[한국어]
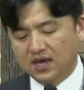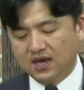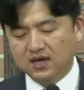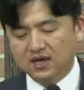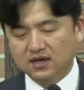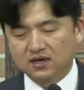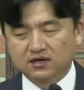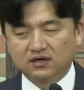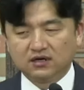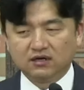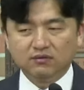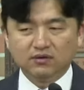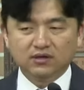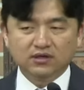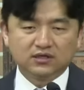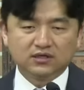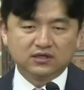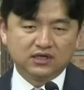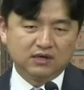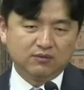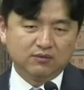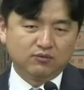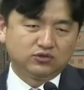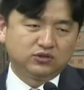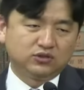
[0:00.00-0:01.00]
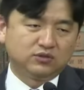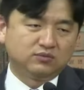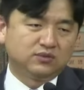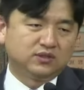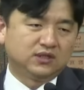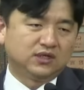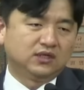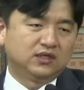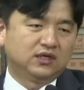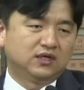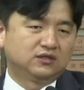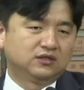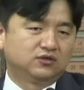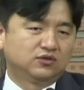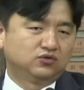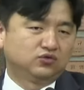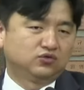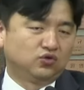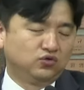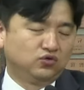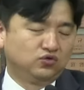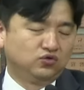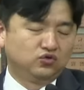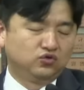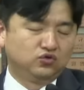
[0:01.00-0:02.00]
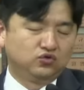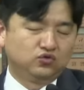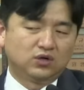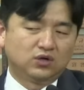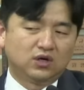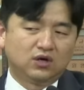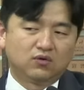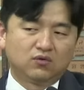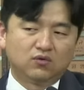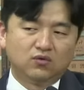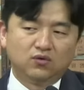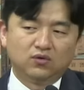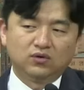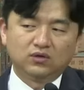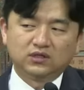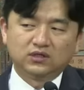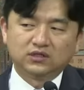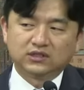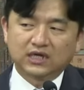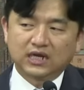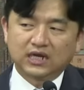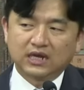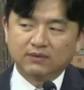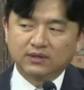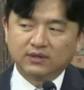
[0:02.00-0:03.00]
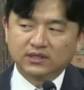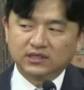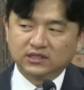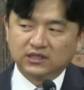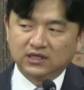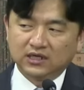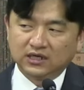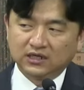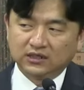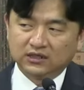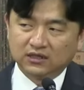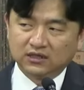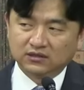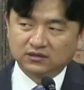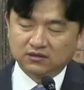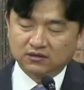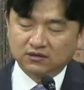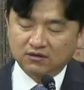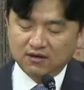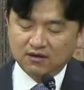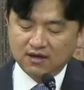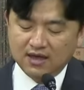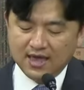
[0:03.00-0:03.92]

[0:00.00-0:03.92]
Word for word: 그러면 그의 모습들에 대해서 존중하고 그 사람의 신앙에 대해서